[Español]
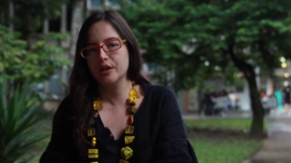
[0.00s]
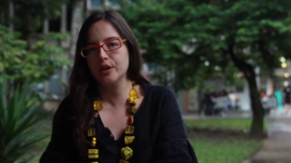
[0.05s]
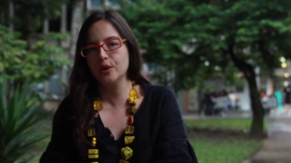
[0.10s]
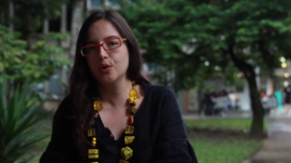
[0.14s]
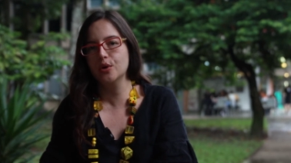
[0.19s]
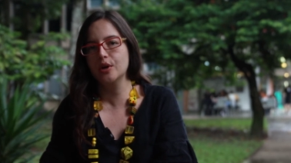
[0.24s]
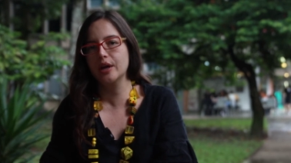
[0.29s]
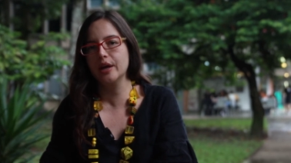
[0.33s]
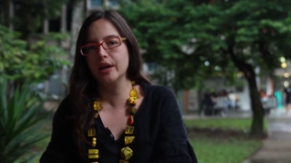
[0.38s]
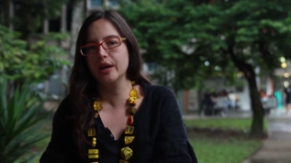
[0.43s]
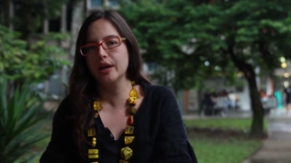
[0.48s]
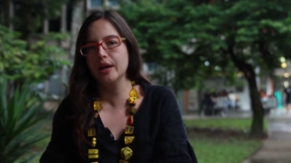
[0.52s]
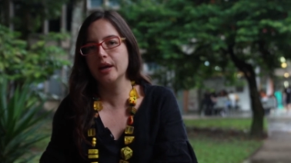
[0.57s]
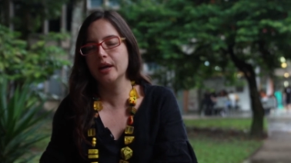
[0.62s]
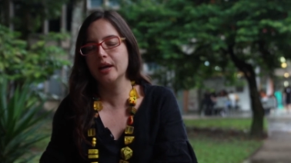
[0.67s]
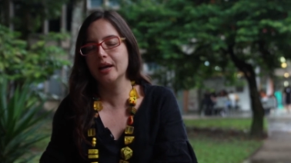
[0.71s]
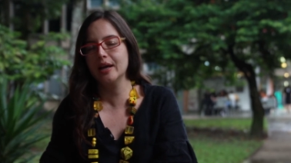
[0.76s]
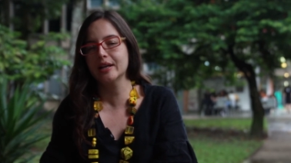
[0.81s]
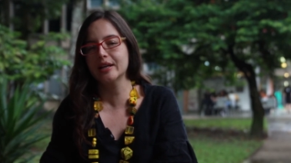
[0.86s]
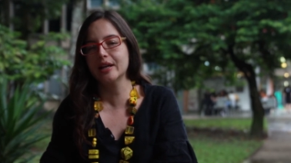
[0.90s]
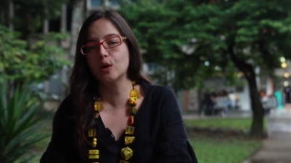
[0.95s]
creo
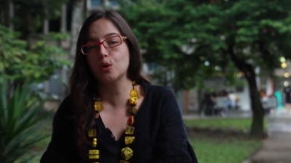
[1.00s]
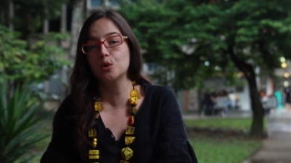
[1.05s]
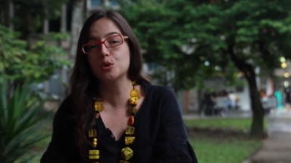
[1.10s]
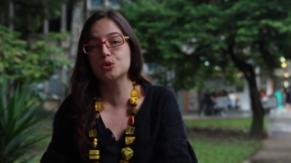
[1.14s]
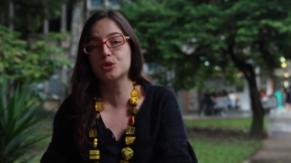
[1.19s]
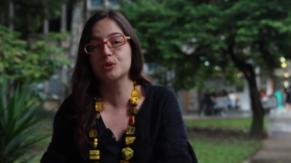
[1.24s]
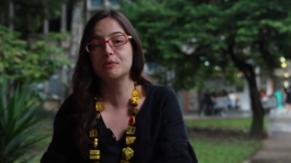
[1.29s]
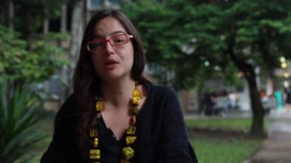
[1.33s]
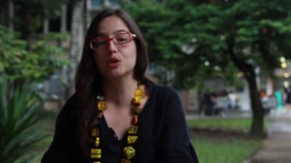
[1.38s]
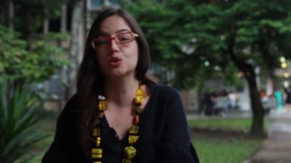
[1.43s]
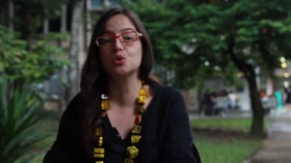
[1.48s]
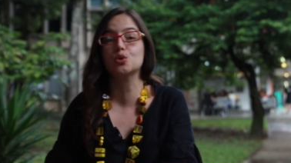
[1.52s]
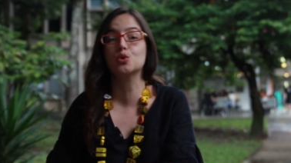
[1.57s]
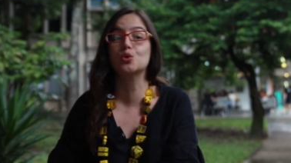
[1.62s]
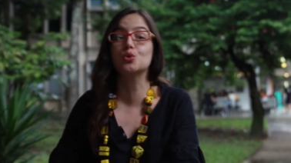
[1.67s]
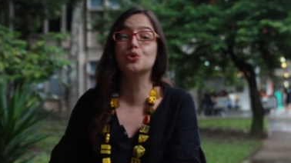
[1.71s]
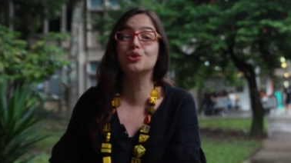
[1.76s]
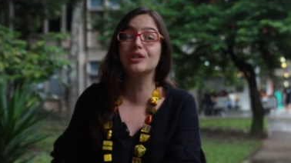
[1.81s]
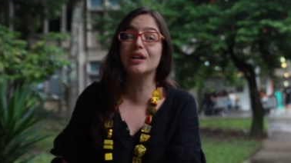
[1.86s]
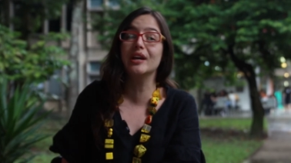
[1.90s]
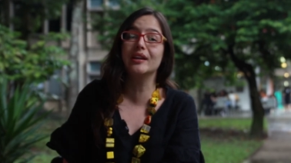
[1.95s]
que el reconocimiento
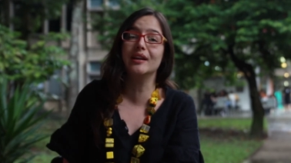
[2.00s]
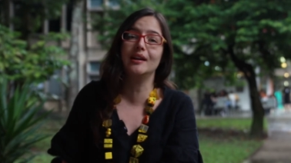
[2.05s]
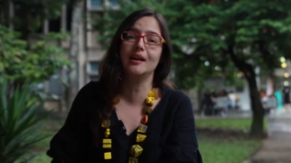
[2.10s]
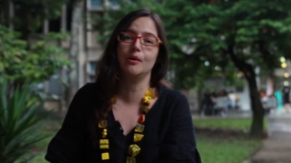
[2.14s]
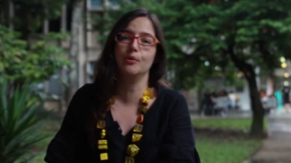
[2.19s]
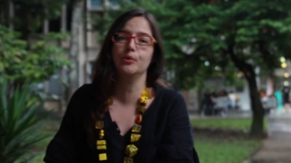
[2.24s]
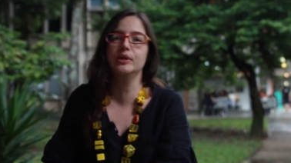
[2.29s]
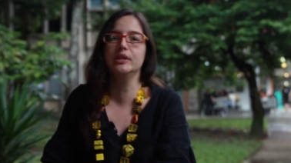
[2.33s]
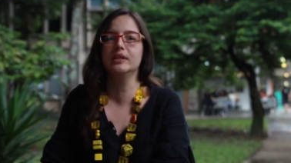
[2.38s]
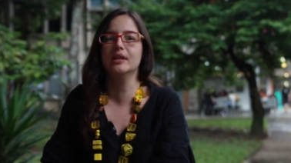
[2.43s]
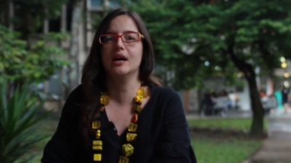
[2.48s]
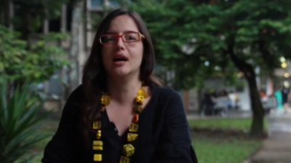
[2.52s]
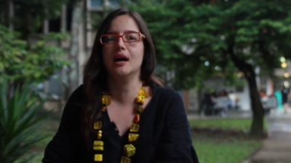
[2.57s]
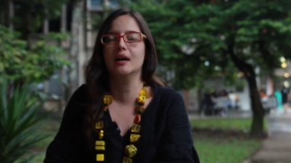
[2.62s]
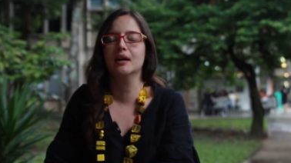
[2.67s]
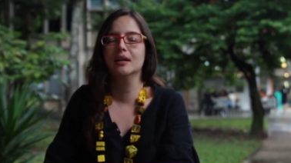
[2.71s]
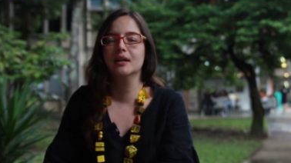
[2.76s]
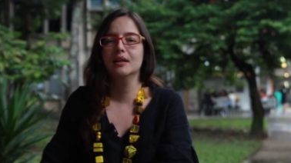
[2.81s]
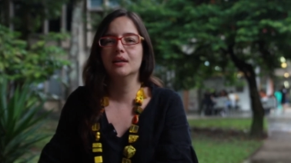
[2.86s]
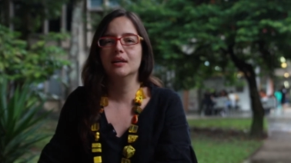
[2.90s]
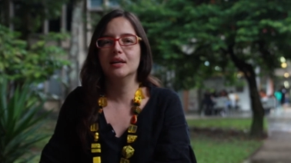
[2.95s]
sostiene la vida.
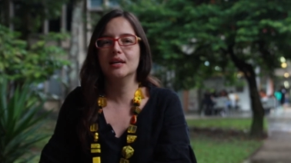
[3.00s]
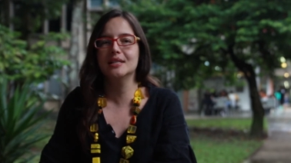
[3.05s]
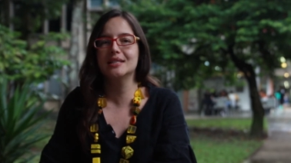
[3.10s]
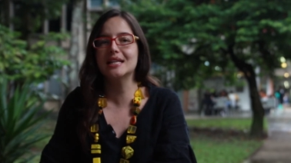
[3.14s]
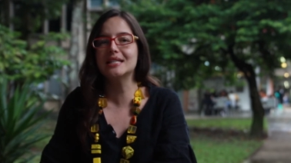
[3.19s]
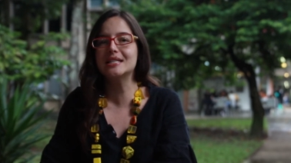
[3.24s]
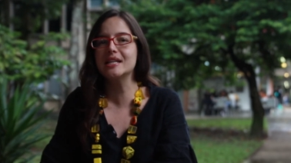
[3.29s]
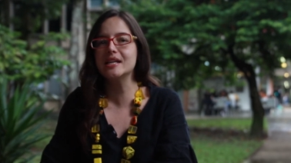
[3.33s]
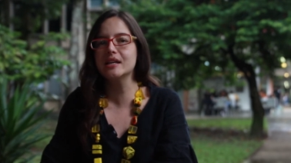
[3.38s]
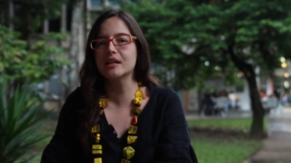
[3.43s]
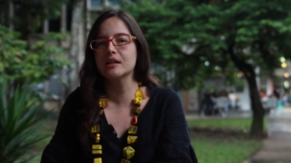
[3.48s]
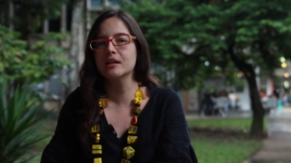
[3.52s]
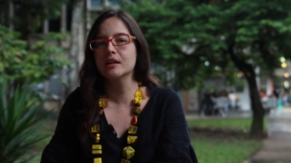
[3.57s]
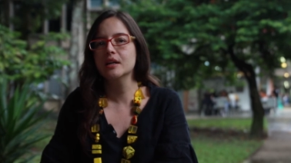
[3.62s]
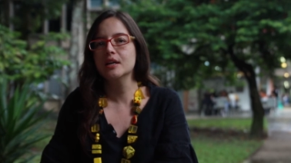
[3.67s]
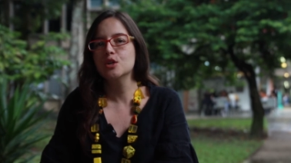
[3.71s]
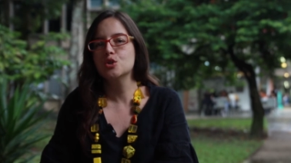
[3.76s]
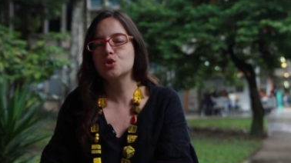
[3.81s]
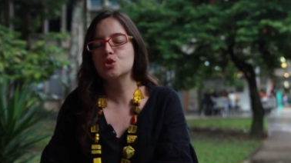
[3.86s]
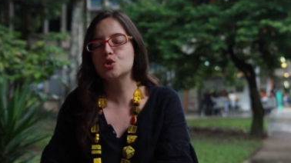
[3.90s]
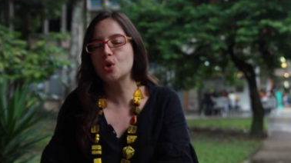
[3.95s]
Es decir,
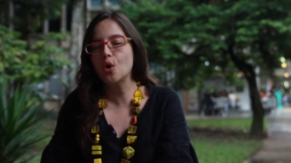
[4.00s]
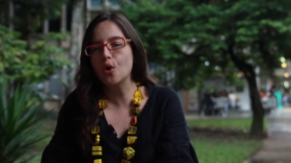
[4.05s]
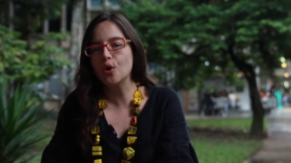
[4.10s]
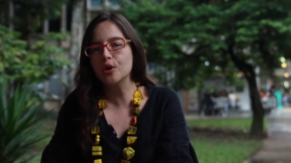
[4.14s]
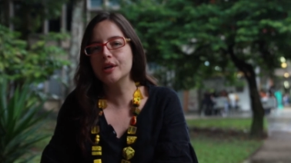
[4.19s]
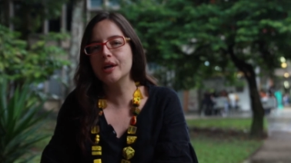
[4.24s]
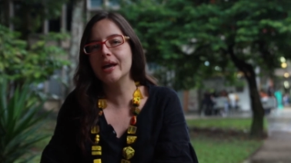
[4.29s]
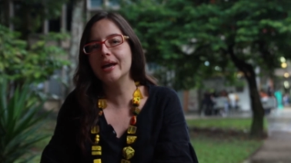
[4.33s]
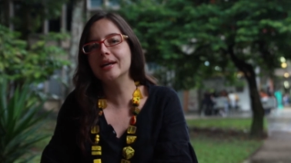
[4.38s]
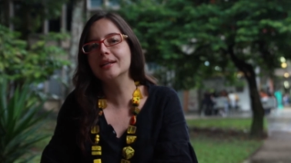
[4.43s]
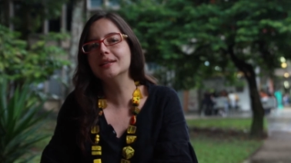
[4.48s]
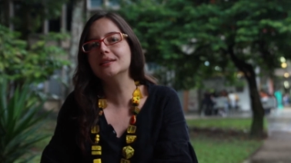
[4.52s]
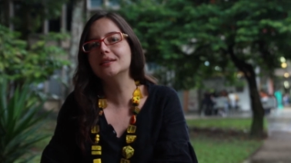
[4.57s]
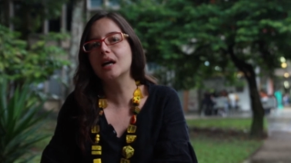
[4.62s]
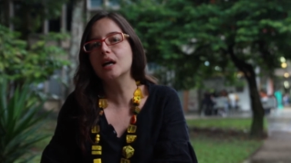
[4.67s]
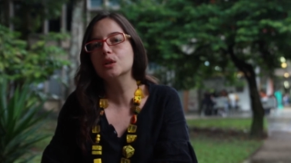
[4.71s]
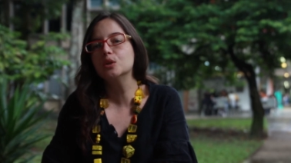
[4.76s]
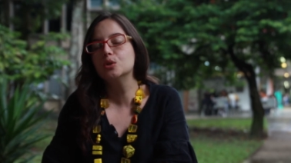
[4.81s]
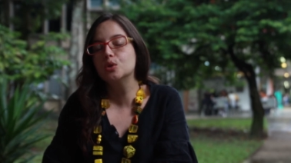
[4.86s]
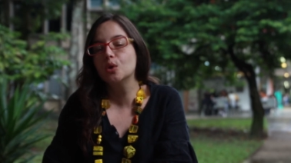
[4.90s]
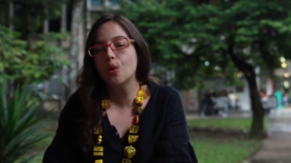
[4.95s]
soy en
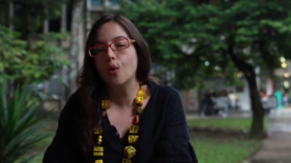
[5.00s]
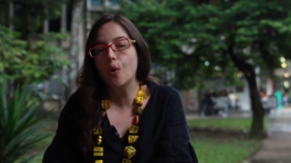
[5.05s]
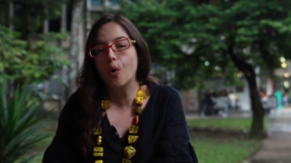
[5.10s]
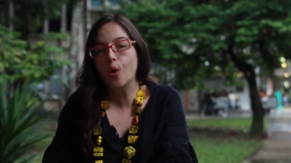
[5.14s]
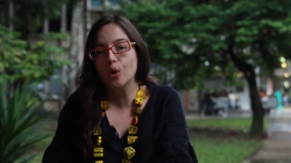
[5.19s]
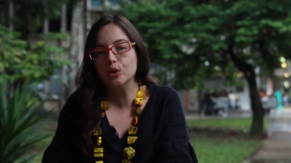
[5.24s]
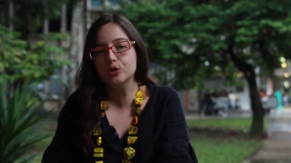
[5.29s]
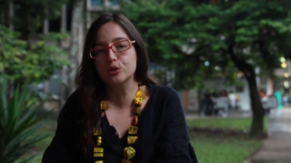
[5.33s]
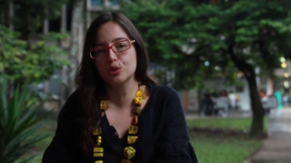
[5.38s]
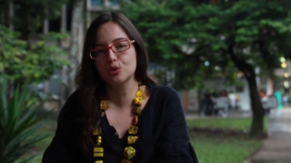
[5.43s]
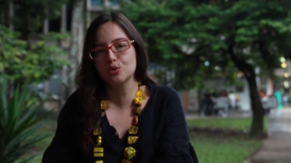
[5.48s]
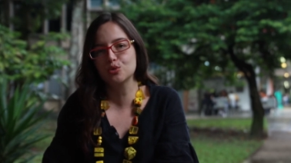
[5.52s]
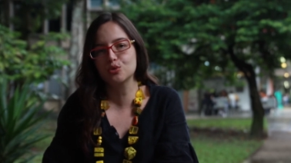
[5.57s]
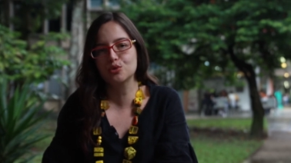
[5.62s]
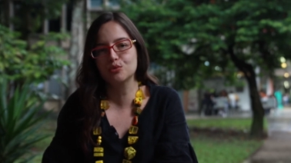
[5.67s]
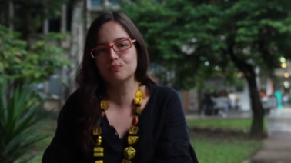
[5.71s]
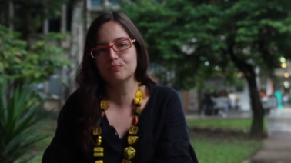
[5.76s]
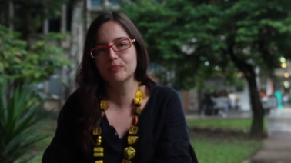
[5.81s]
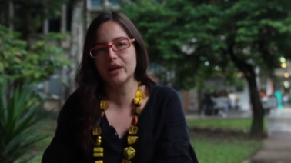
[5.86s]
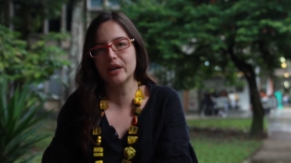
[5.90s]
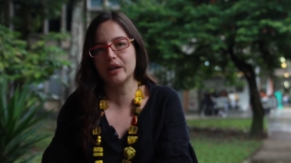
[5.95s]
tanto otros
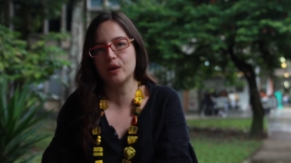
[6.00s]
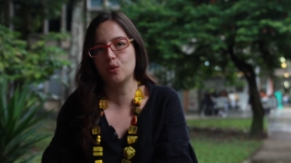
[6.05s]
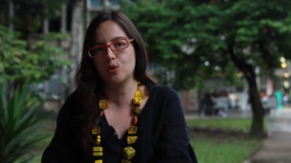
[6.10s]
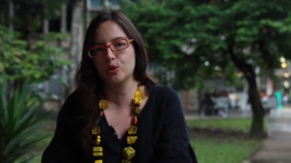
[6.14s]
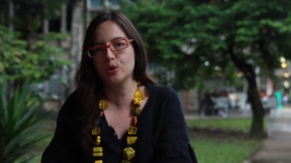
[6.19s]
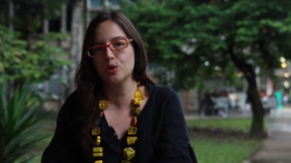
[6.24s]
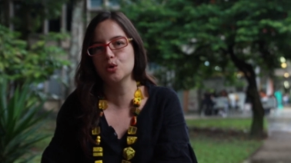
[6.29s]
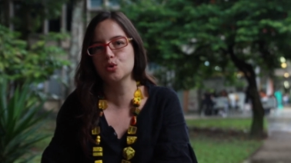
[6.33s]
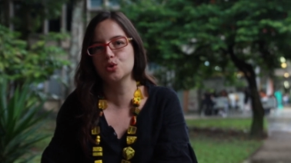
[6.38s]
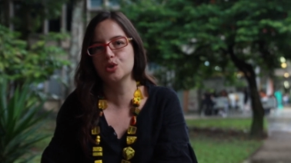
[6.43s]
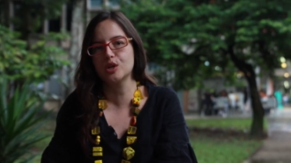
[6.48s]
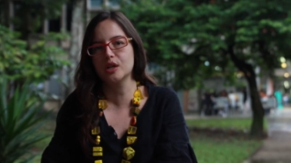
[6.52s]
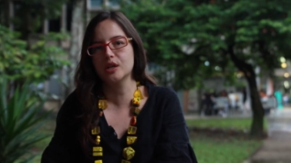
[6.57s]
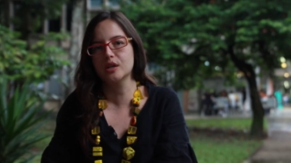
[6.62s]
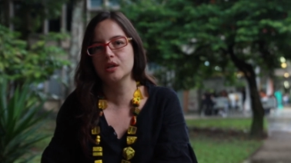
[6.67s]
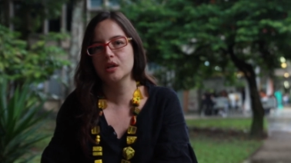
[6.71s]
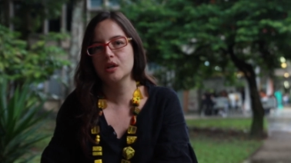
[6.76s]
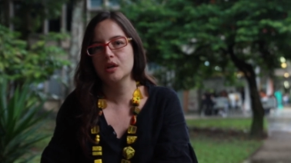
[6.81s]
me reconocen.